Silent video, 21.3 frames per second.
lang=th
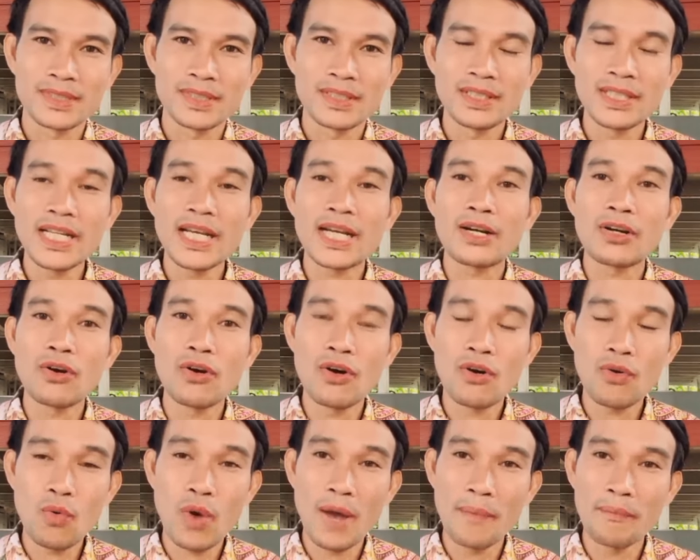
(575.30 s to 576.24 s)
เรียกร้อง
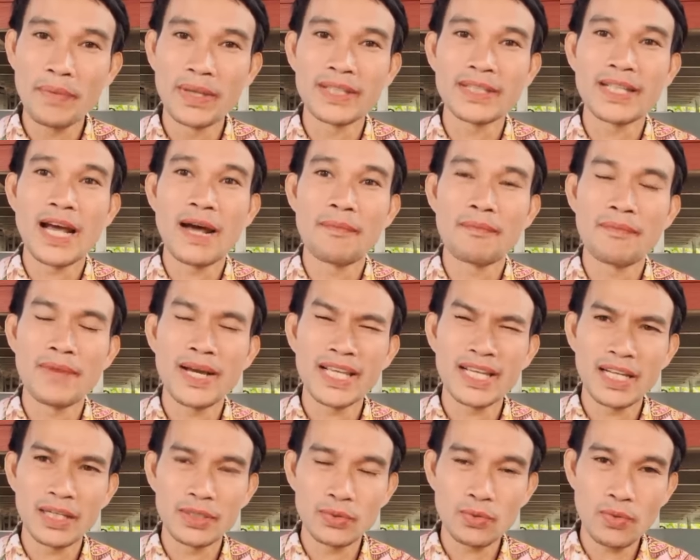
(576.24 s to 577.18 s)
ความเป็นธรรมให้
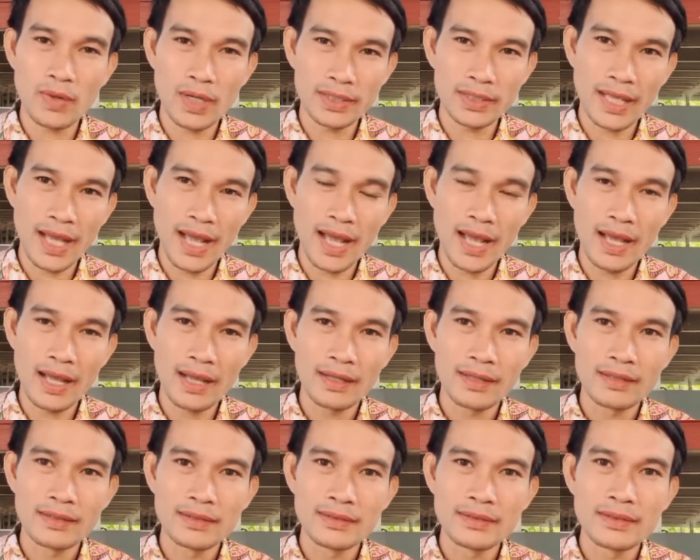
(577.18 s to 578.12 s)
กับตุ๊กตา
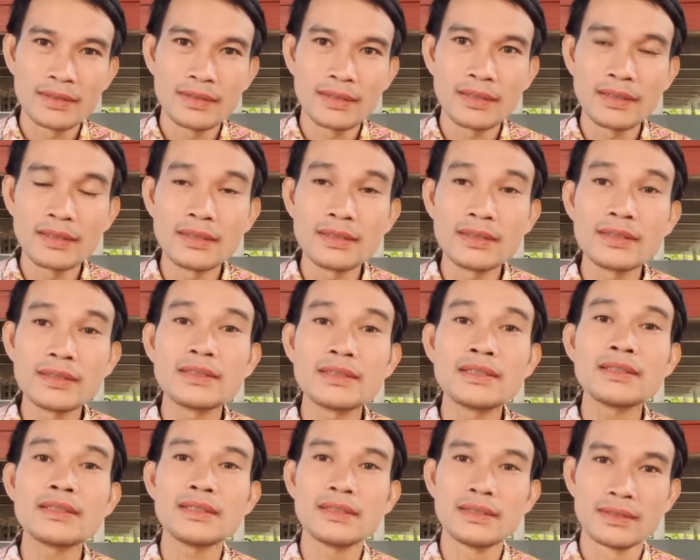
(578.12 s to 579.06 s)
หรือ
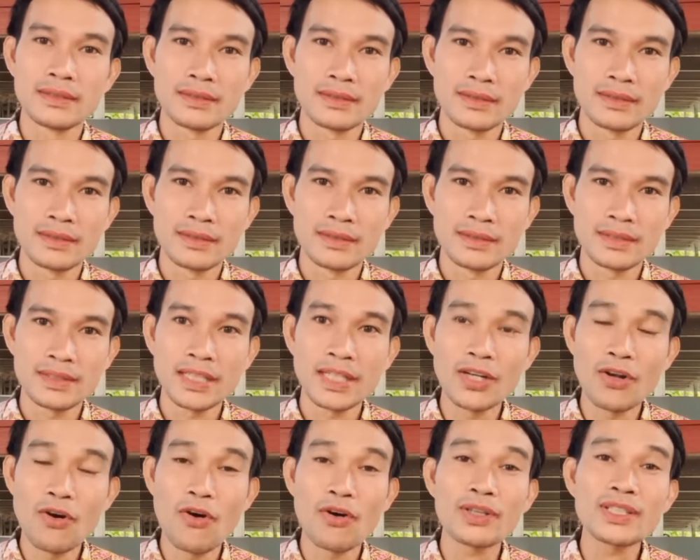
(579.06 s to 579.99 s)
ส
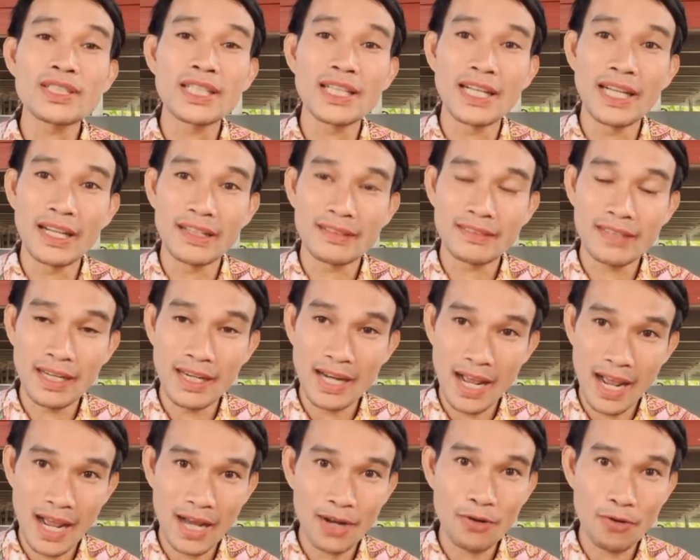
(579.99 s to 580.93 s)
นองกิเลสตัณ
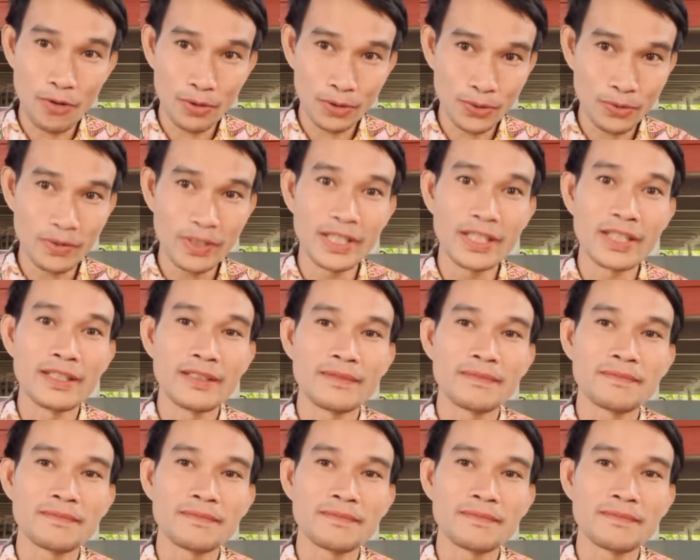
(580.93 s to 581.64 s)
หาของตัวเอง